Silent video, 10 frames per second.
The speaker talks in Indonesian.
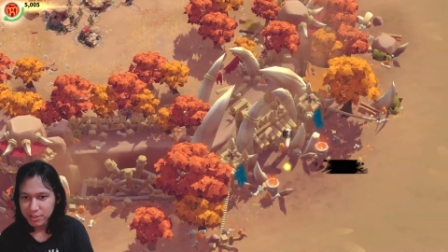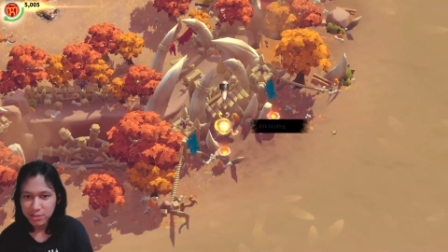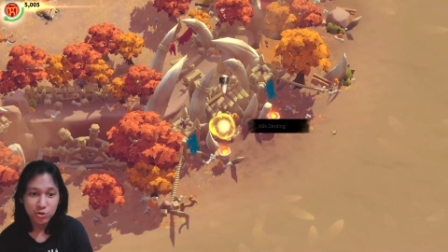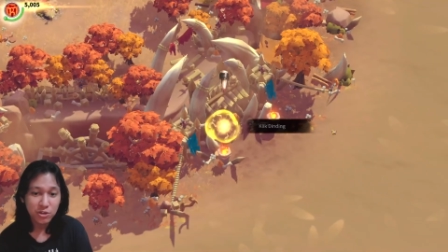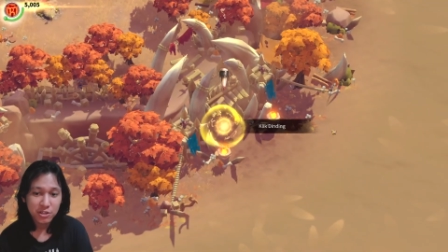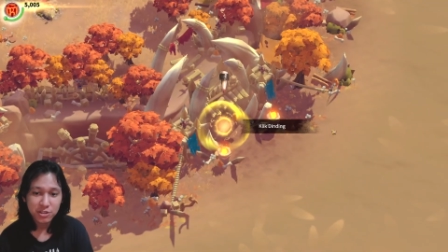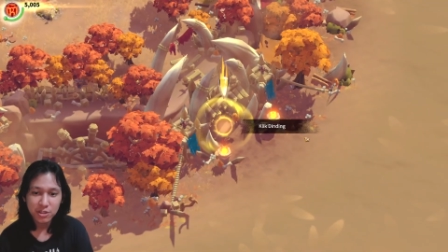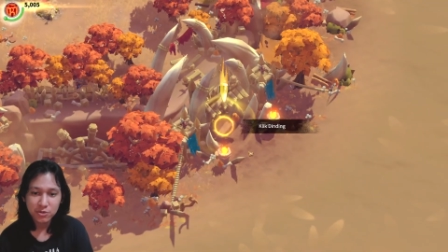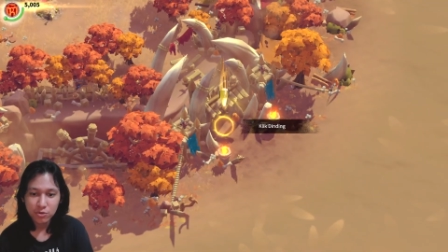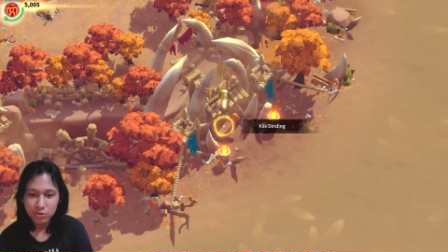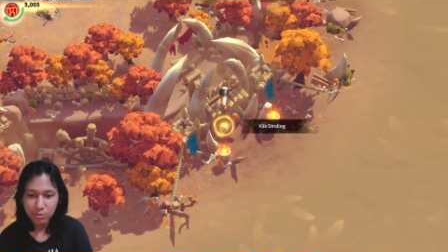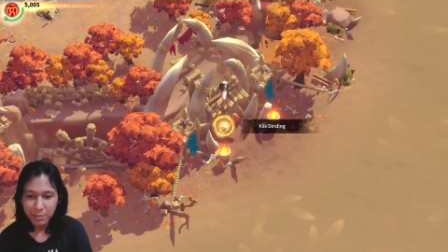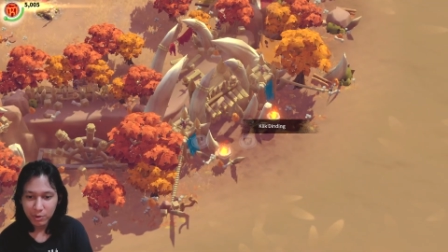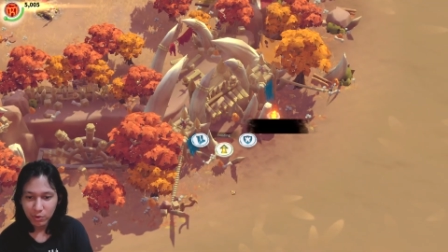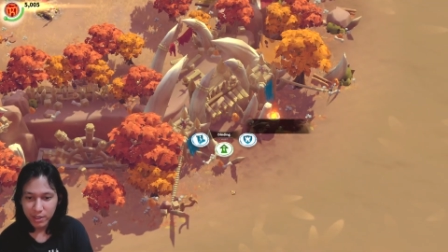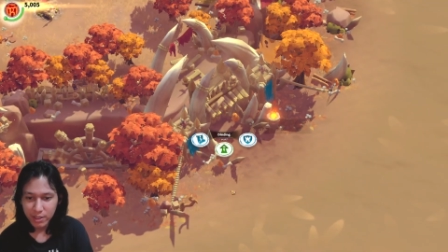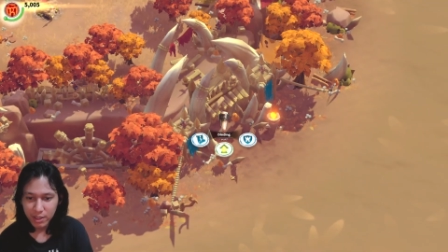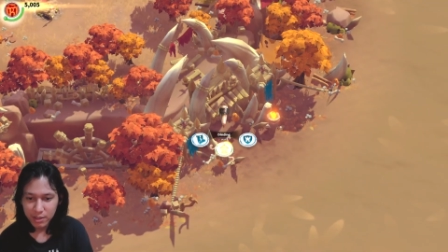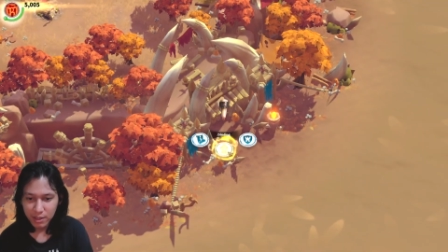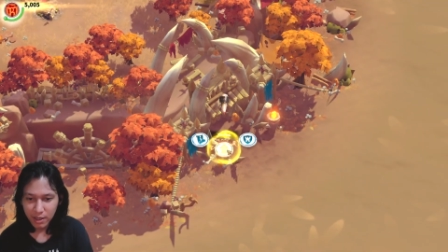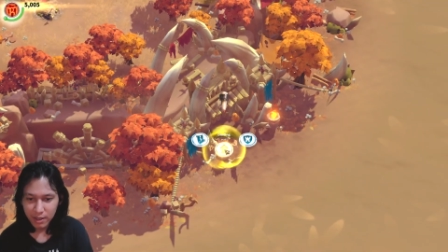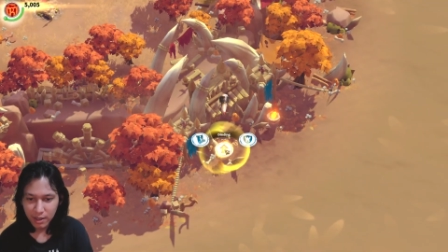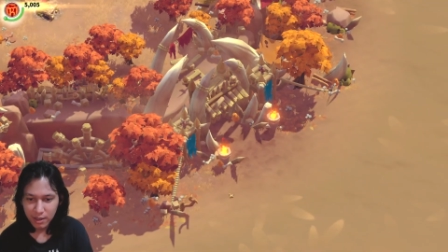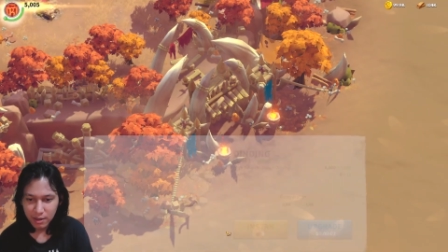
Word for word: di sini di sini suruh untuk memperkuat dinding kita ya.